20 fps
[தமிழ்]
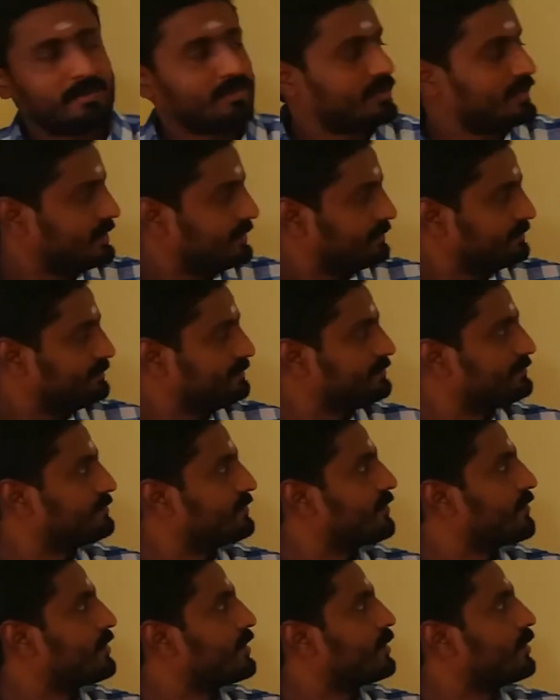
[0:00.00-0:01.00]
வந்து
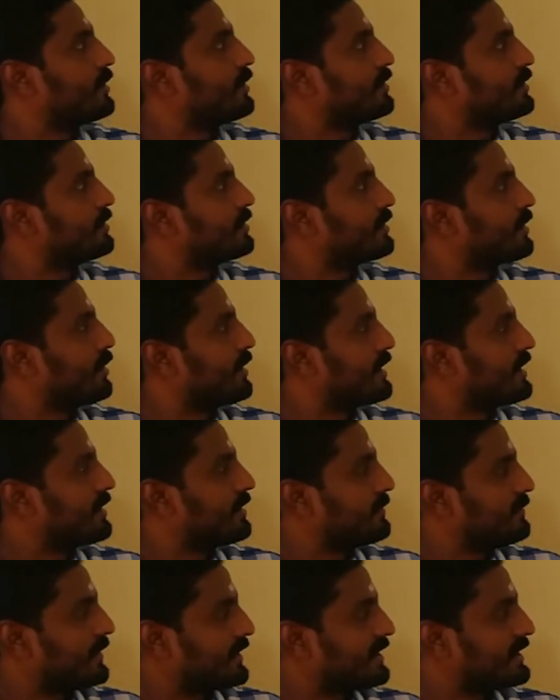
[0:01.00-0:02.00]
ஒரு க்ளோனிங்
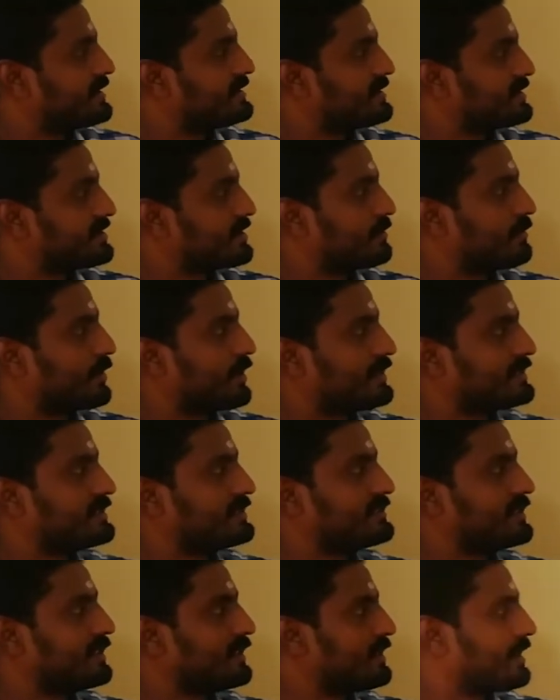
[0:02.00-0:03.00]
ஃபெர்டிலைசேஷன்
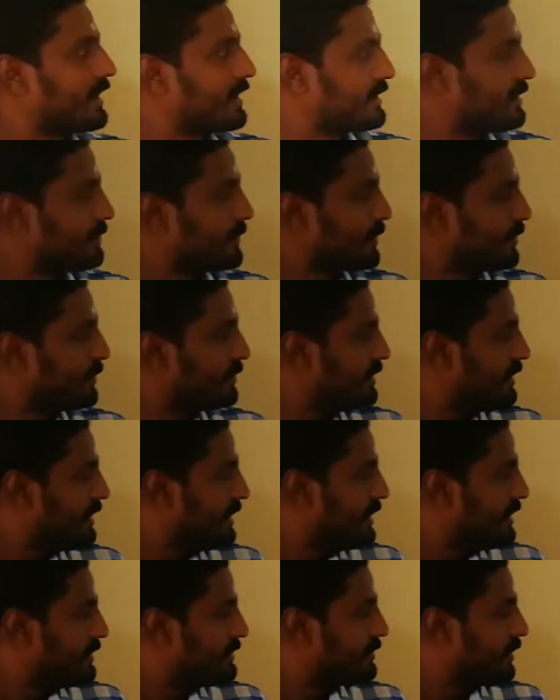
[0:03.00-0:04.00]
ப்ராசஸை நடத்த போகிறோம்
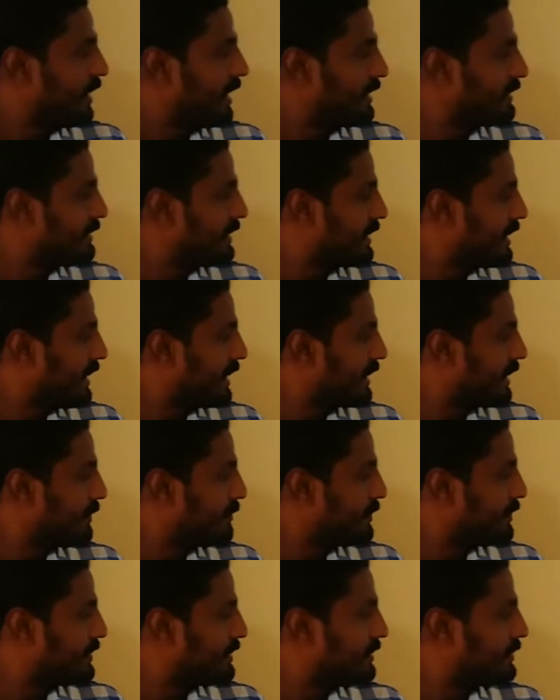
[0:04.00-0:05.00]
ஸோ அந்த
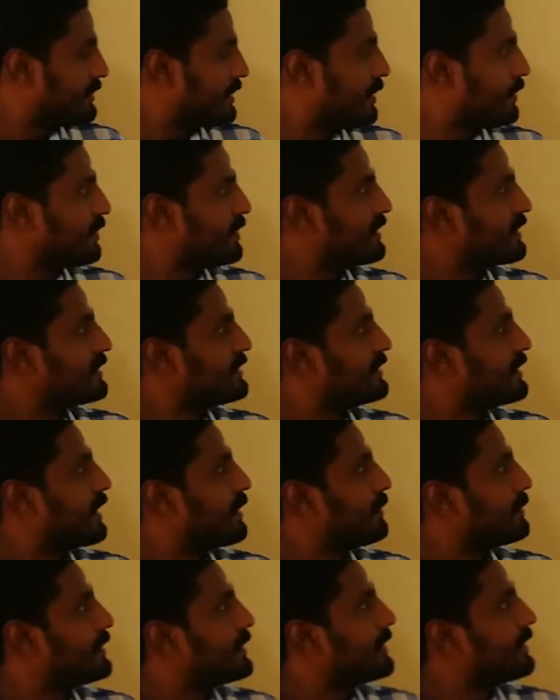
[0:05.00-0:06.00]
டயக்ராம் வந்து நான் உங்களுக்கு
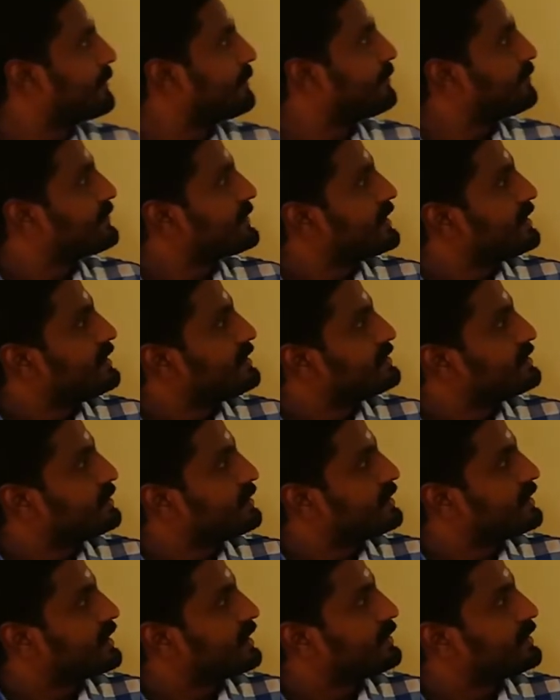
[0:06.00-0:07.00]
காமிக்கிறேன் ஸோ
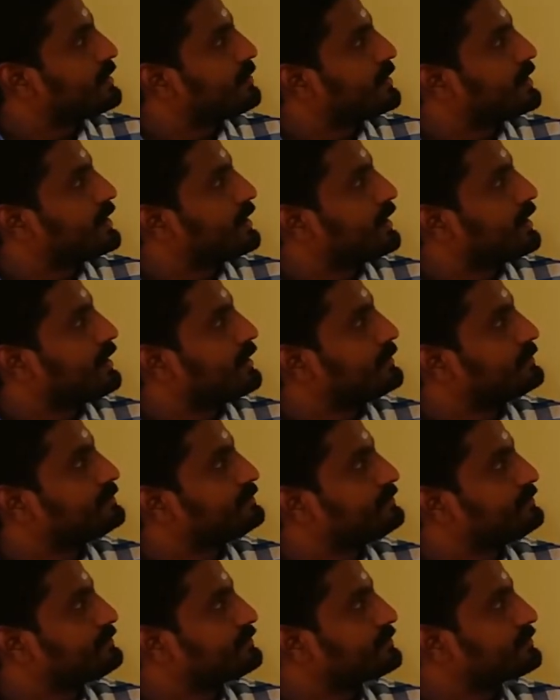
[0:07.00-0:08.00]
இதில் வந்து பார்த்திங்கன்னா
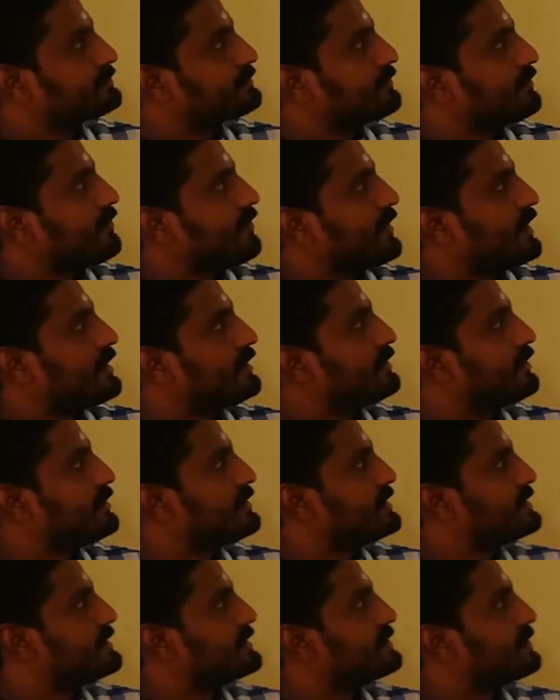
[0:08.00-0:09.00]
ஸோ
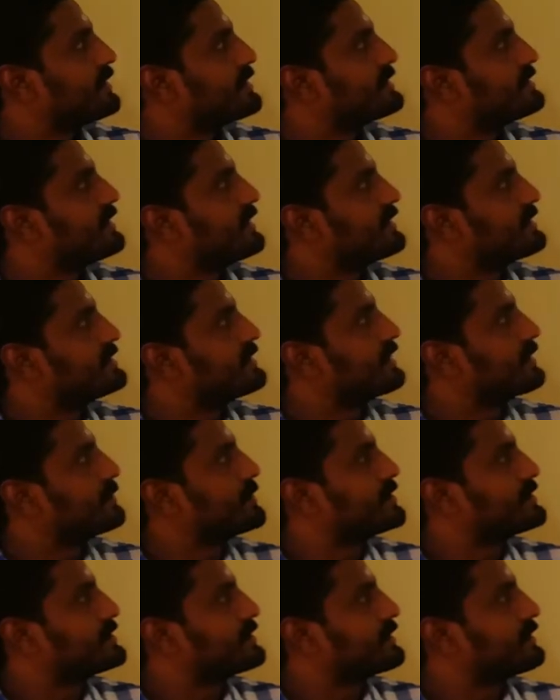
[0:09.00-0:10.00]
திஸ் இஸ் வாட் இஸ் எக்ஸாக்ட்
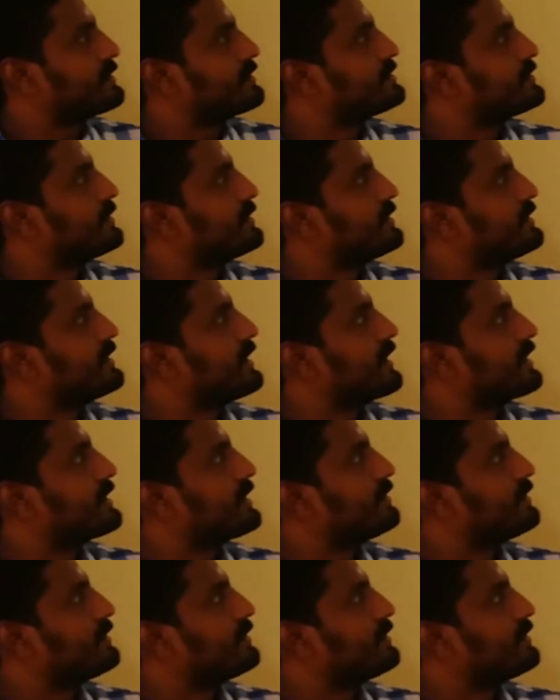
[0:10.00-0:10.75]
பிக்சர் ஸோ இந்த இடத்துல